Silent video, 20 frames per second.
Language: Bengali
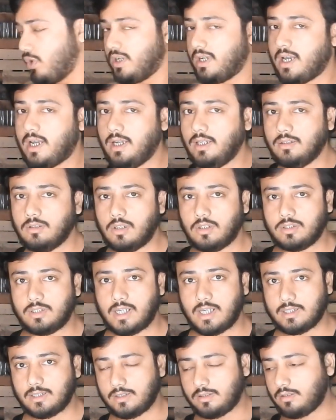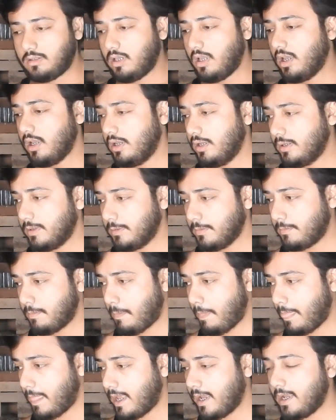রোগটা অর্থাৎ
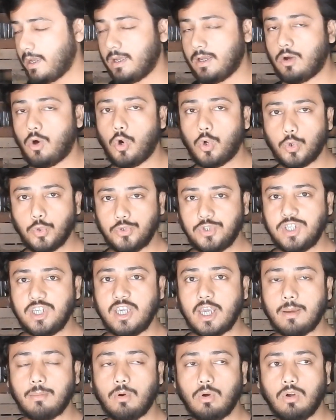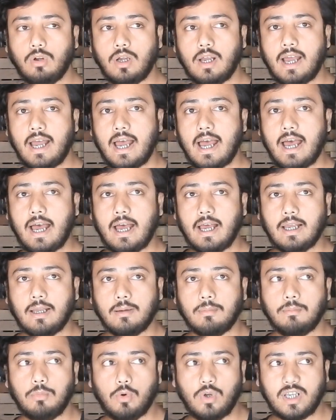অরুচি এবং
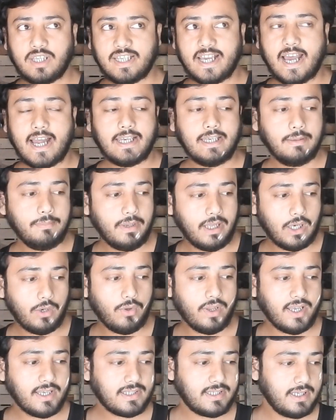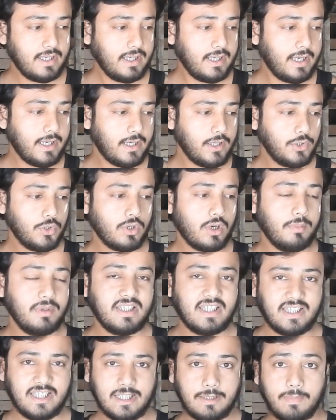বুকের যে হাড়টি বের হয়ে গেছে এটার জন্য
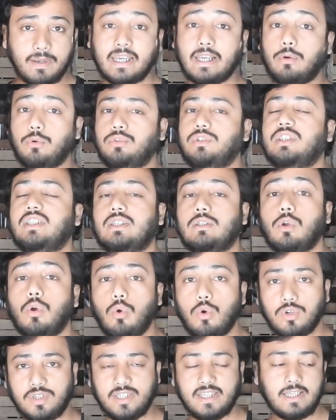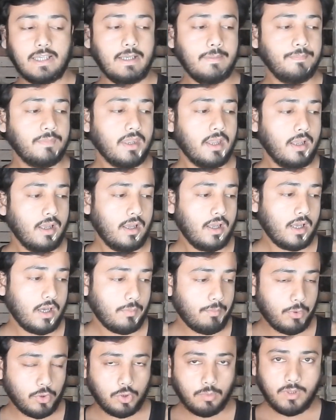আমি যে ট্রিটমেন্টটা করছি
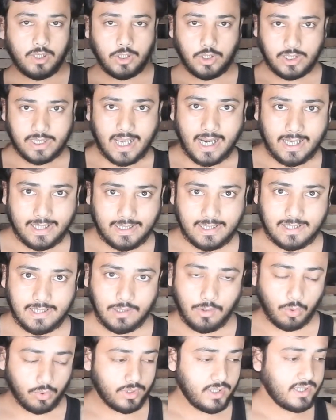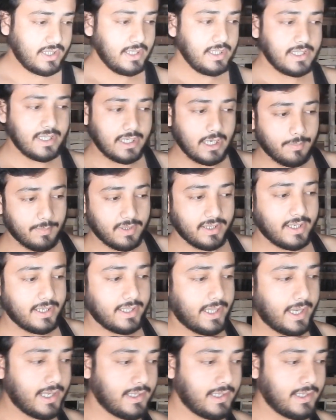বর্তমানে চালাই দিছি করতেছি সেটা আপনাদেরকে